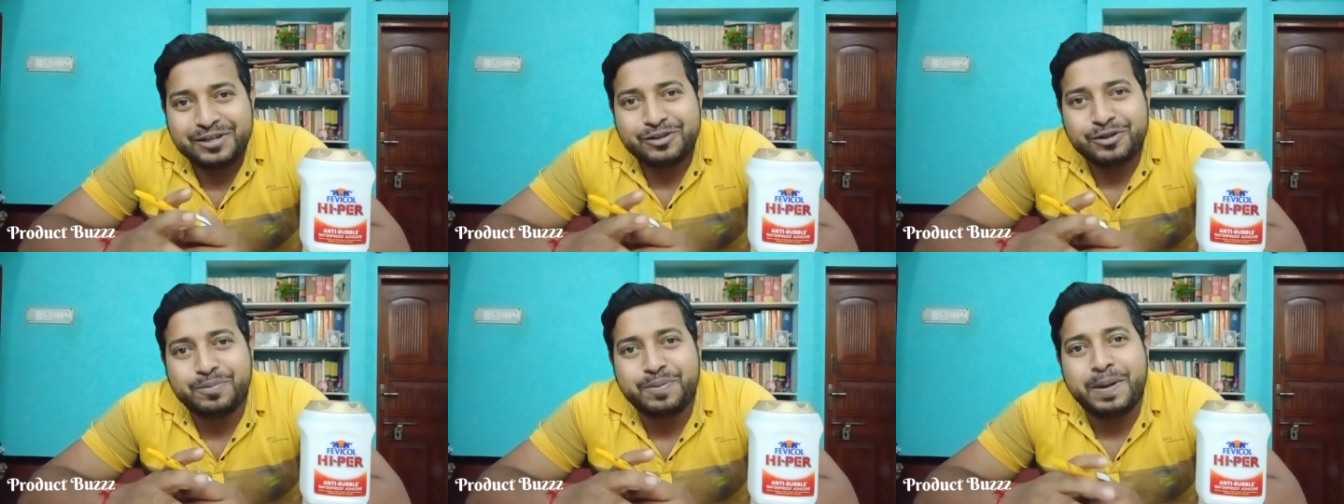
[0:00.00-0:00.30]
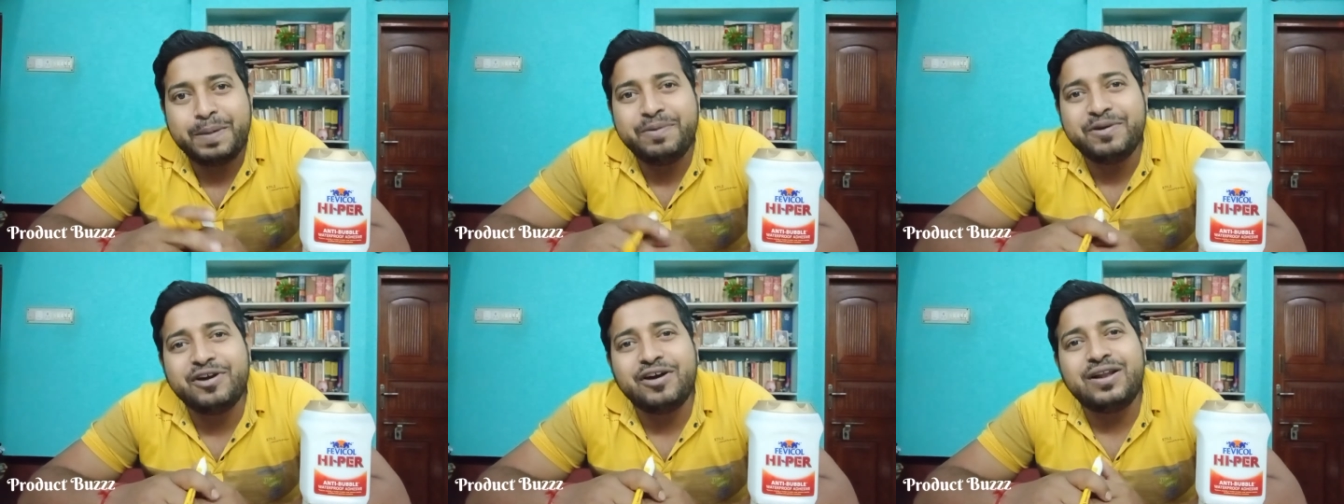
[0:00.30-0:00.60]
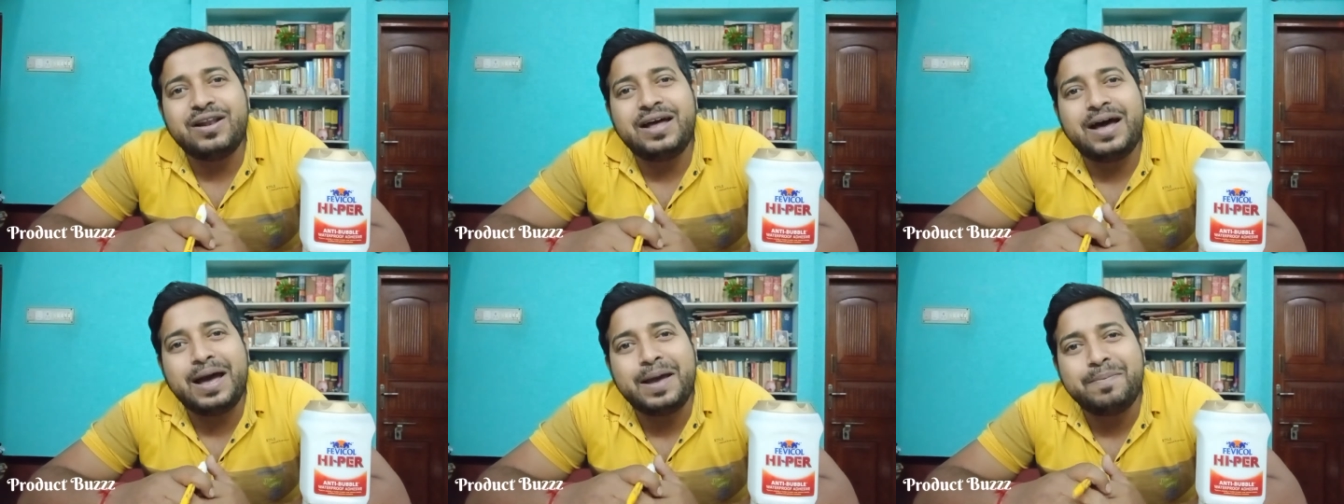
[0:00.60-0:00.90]
তো
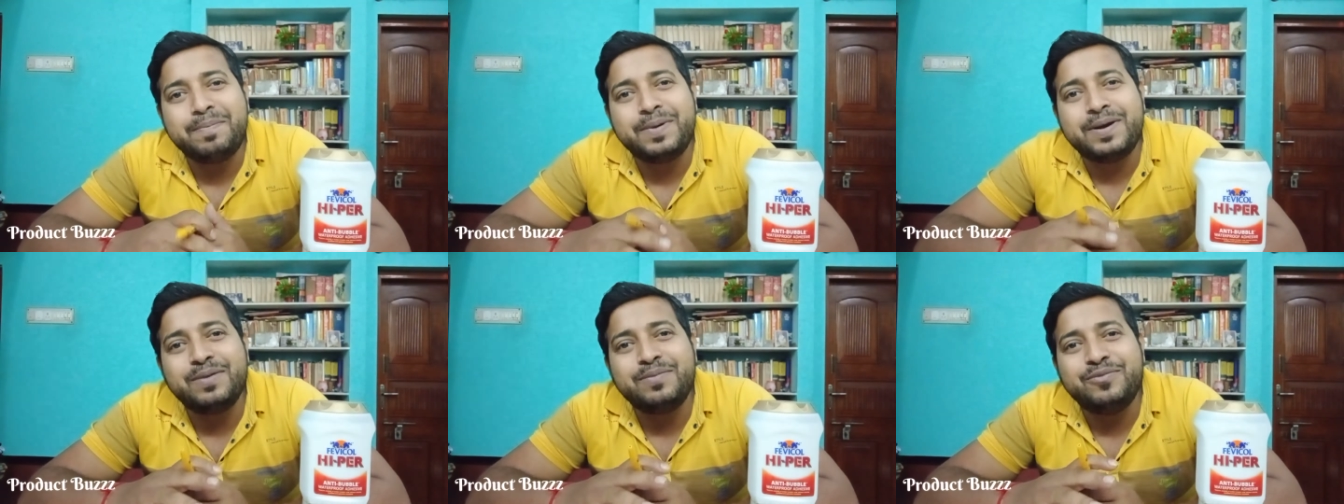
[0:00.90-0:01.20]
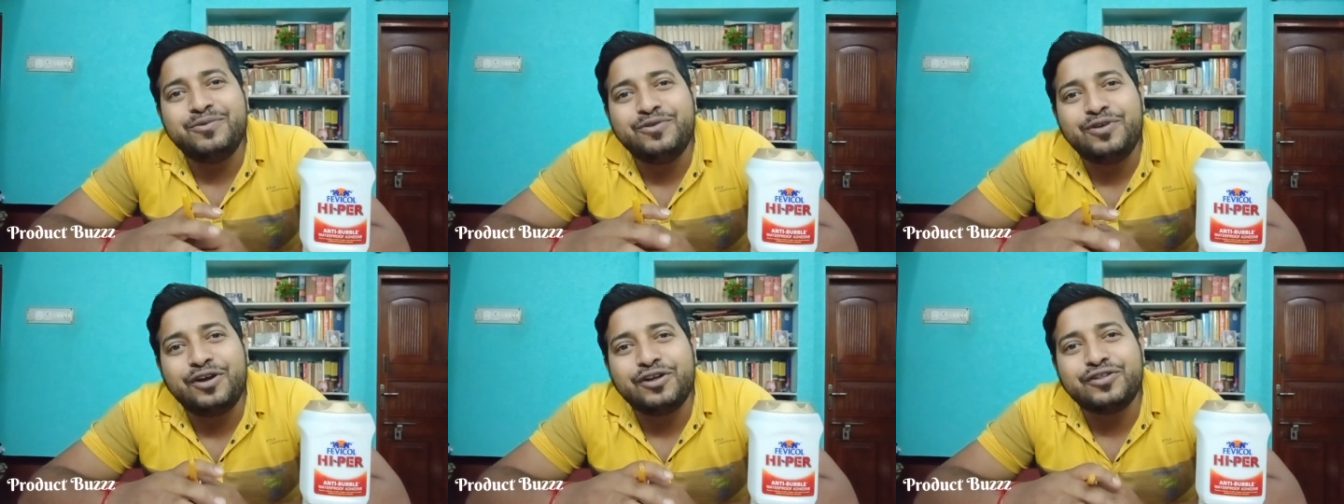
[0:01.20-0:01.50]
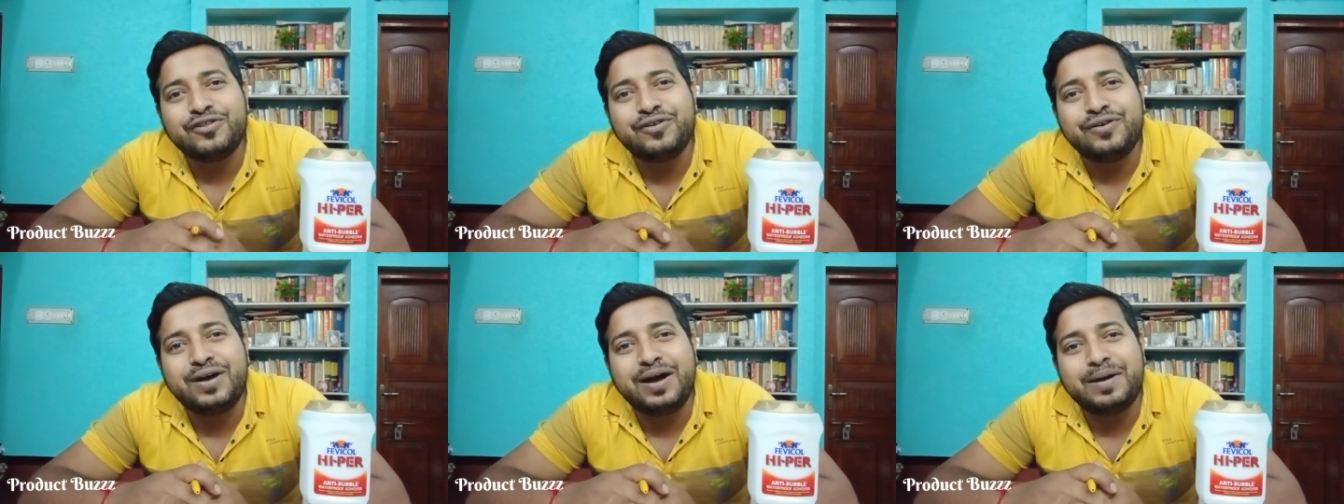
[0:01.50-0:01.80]
ফেভিকল হাইপার
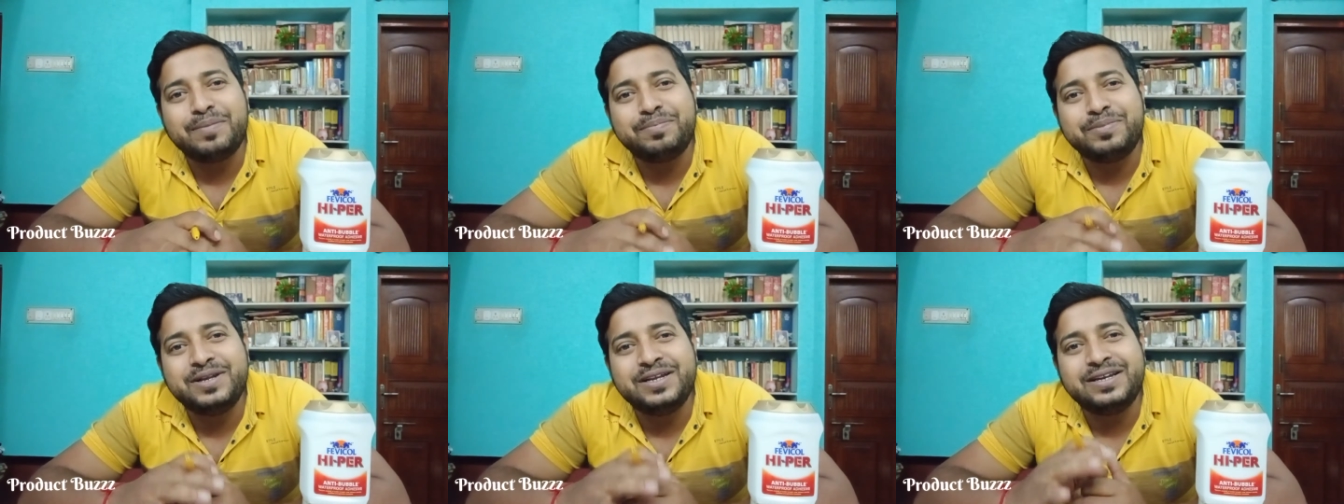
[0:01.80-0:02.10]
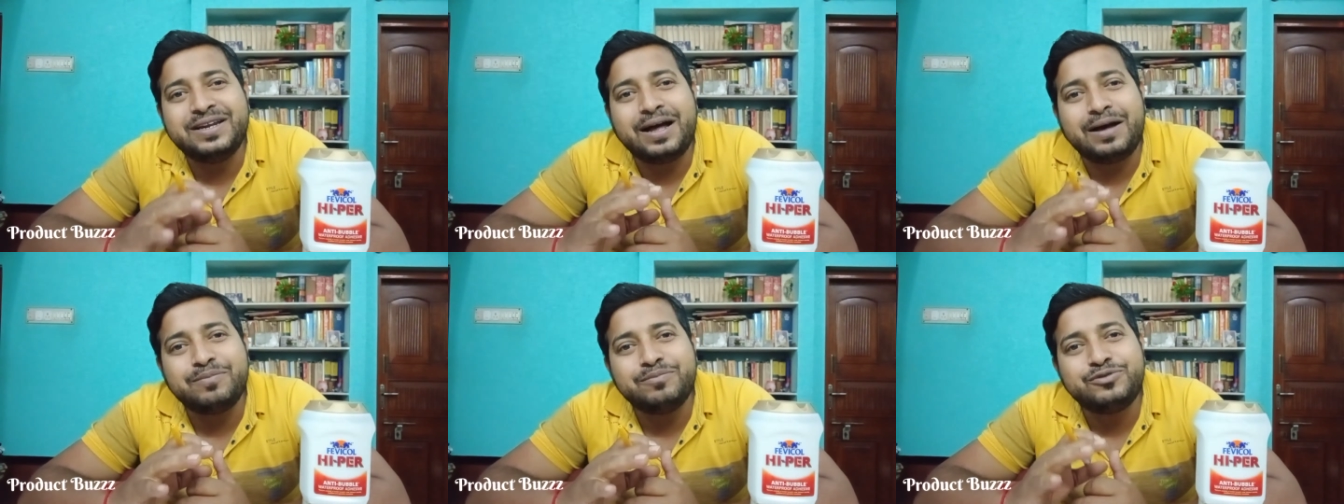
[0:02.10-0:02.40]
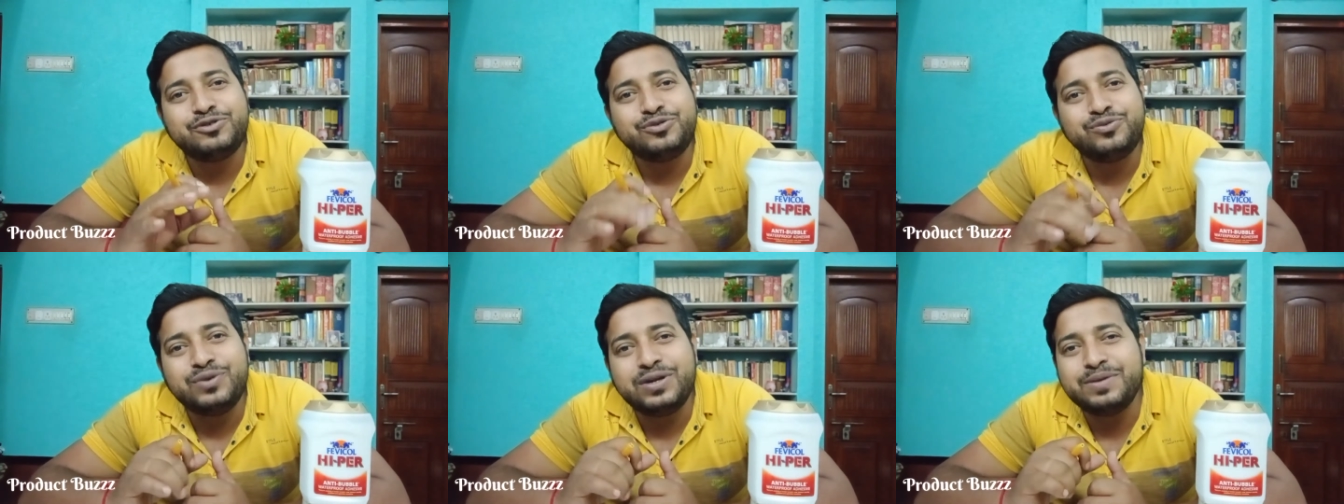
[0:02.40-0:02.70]
মূলত আপনি নাম
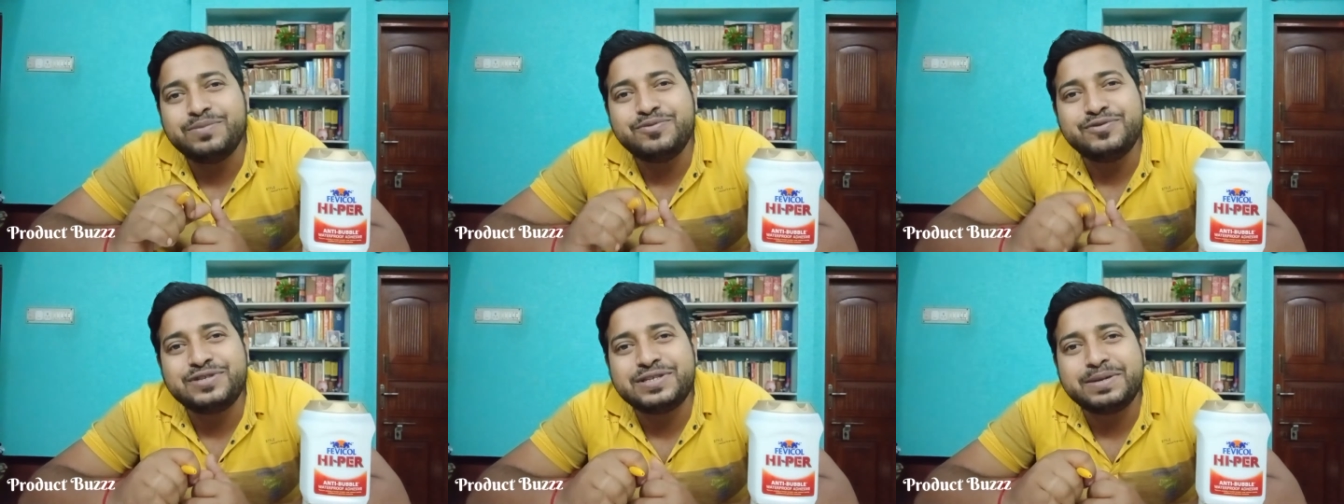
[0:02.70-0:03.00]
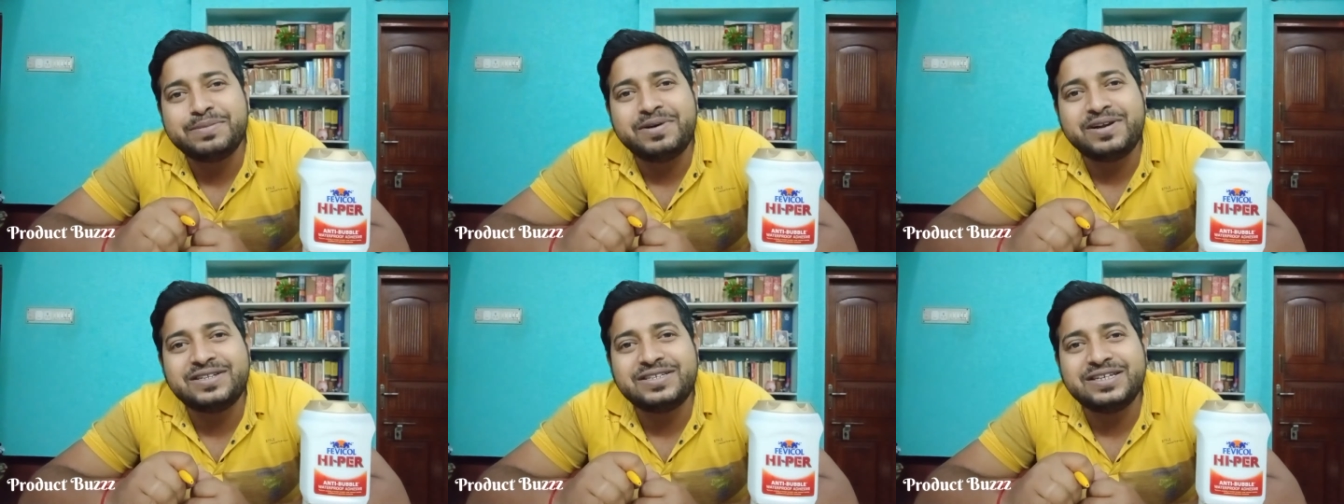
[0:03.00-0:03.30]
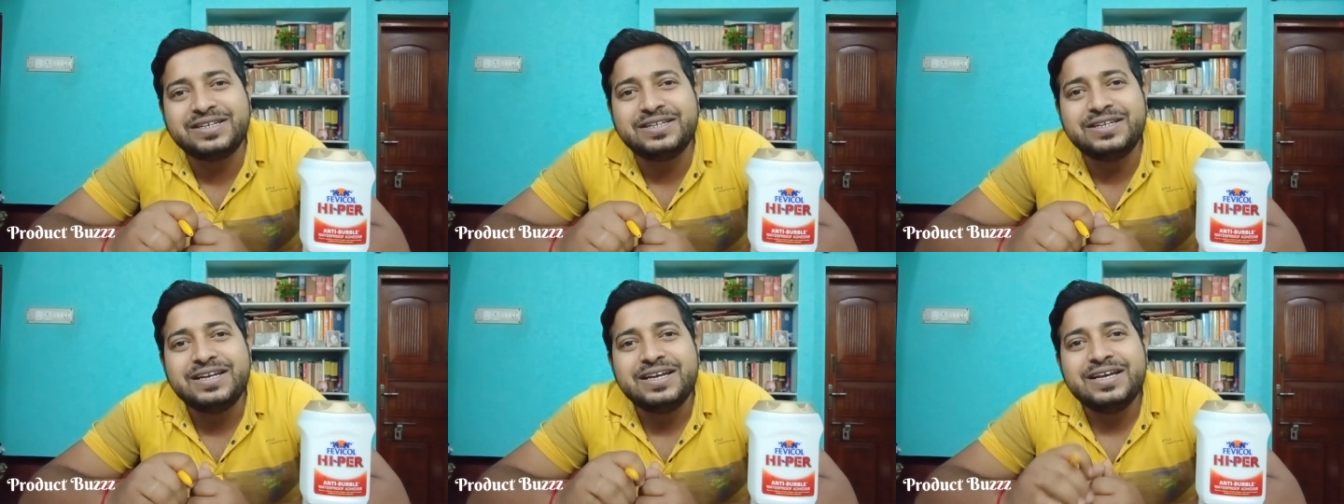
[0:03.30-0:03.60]
শুনেই বুঝতে
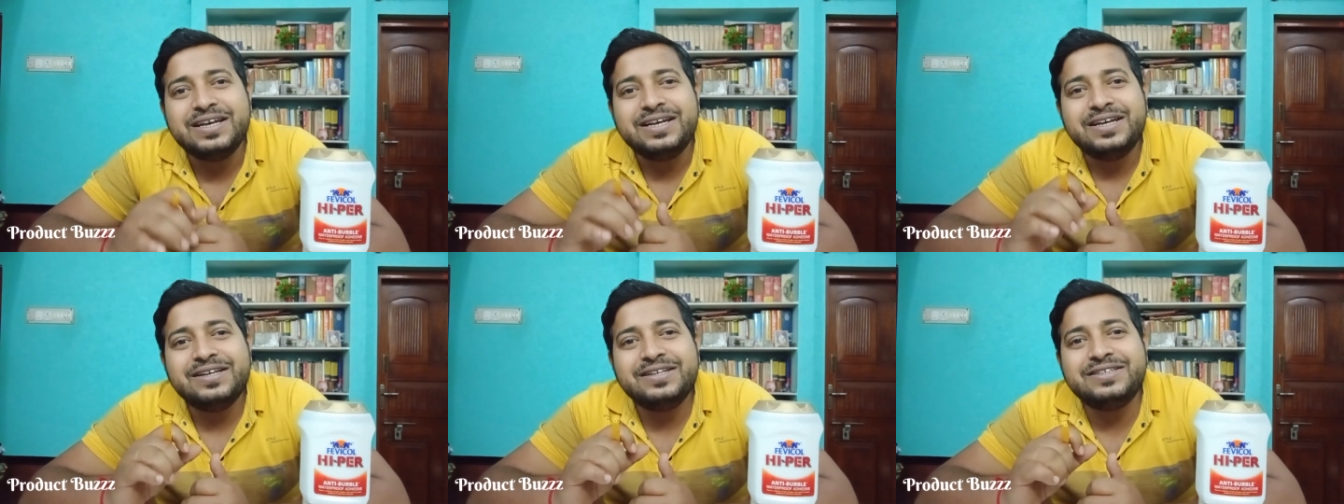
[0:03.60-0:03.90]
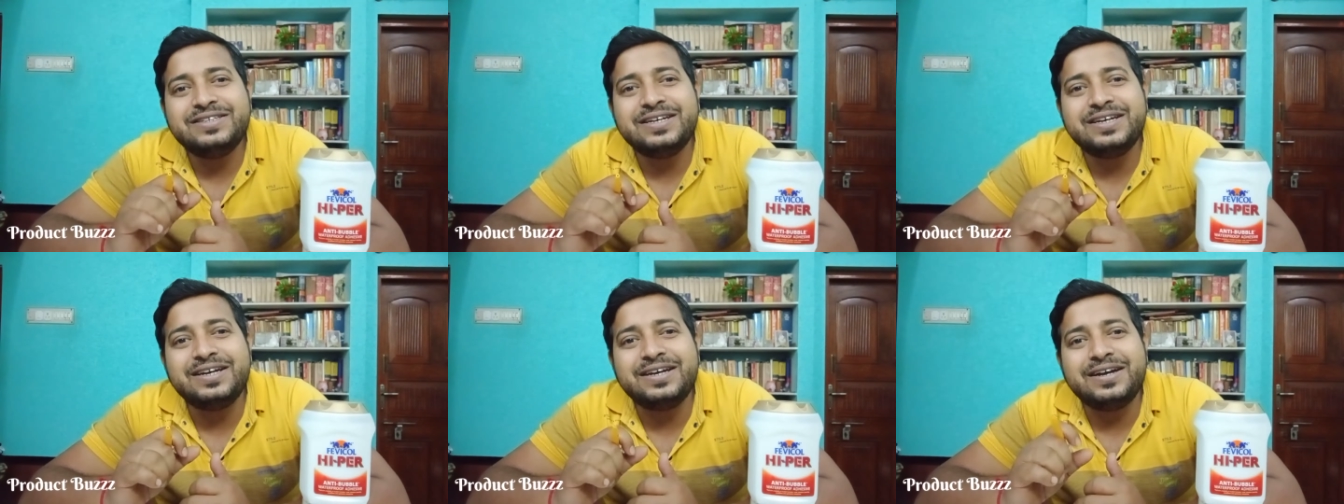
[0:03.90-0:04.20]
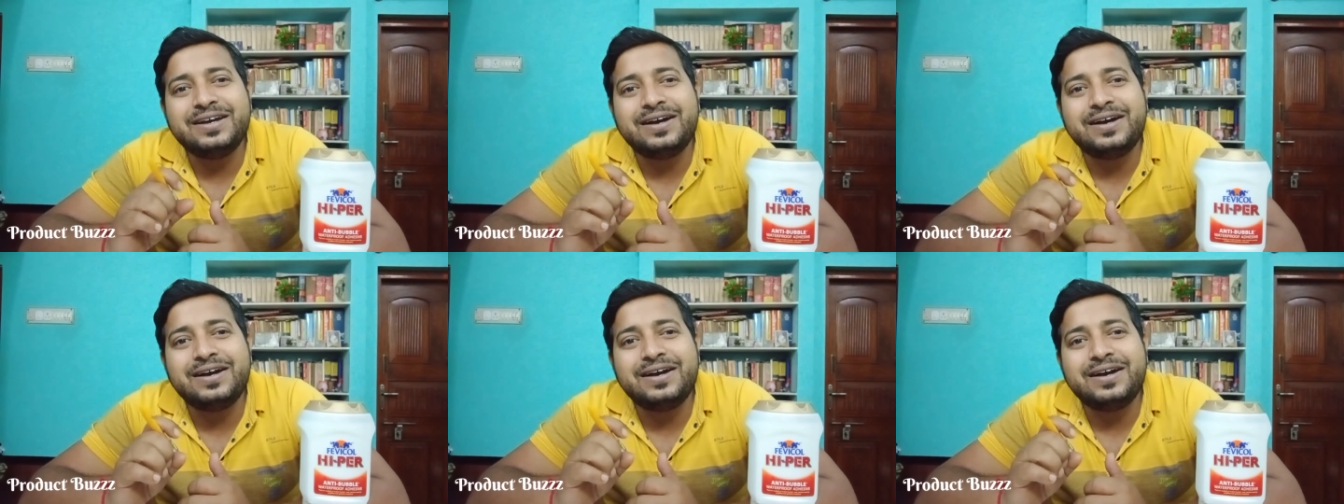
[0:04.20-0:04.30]
পারছেন যে